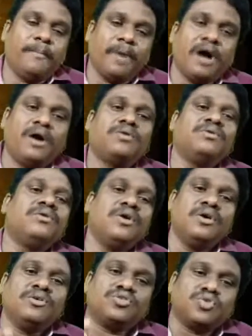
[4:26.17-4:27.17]
మాకు
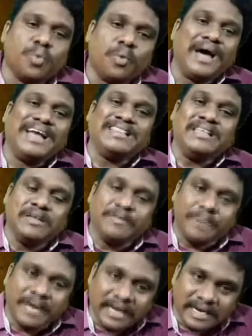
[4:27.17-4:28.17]
సువార్తను
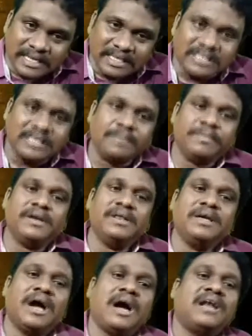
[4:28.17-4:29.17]
ప్రకటించమని
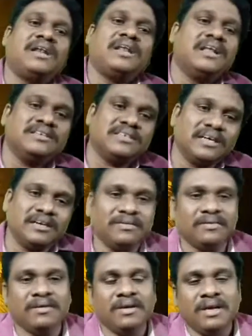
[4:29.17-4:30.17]
హార్డర్ వేశాడు
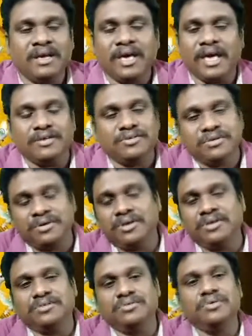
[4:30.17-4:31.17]

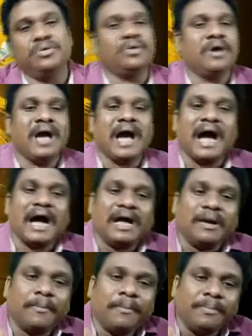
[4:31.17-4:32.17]
యేసుక్రీస్తు ఆ
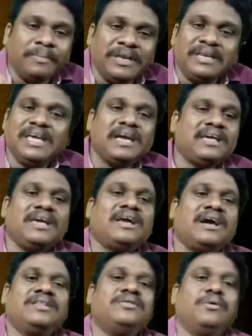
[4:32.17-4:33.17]
ఇండియాకే
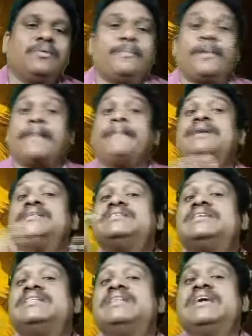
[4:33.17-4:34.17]
కాదు ప్రపంచ
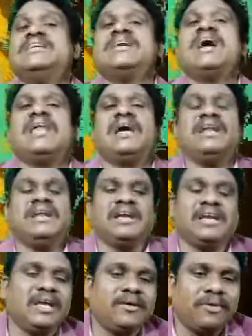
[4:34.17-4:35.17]

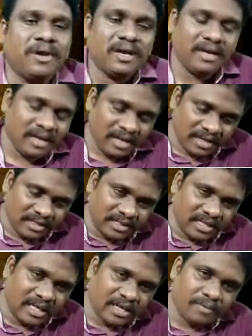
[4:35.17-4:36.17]
దేశాలన్నిటికి కూడా
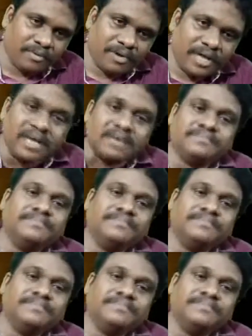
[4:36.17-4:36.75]
దేవుడే